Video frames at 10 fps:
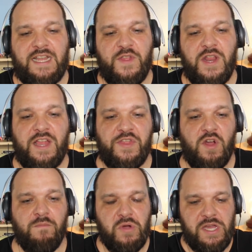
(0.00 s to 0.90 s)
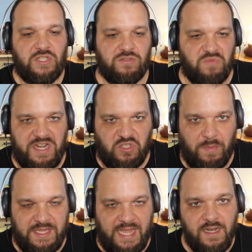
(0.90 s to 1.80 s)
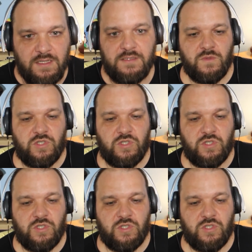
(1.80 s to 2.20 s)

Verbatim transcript: canción y canción, pues una instrumental.